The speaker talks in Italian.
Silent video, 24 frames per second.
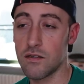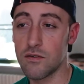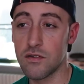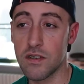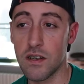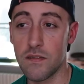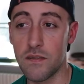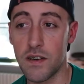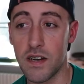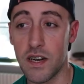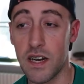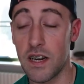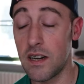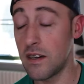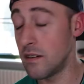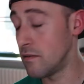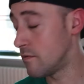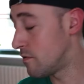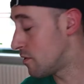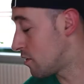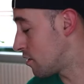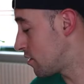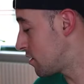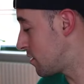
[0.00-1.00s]
cosa, farà
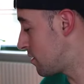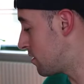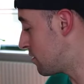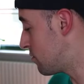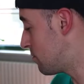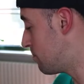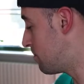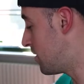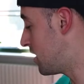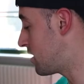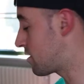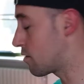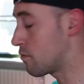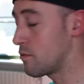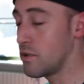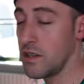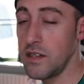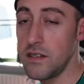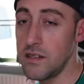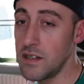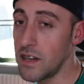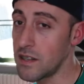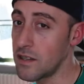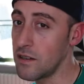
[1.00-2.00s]
voi mentre
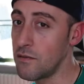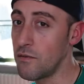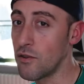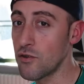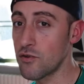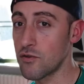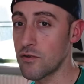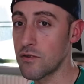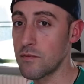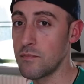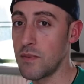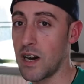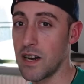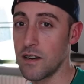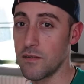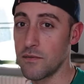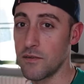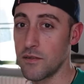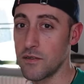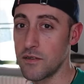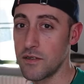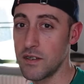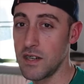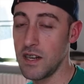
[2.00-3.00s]
utilizzate il vostro
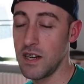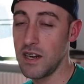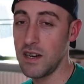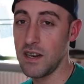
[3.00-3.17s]
smartphone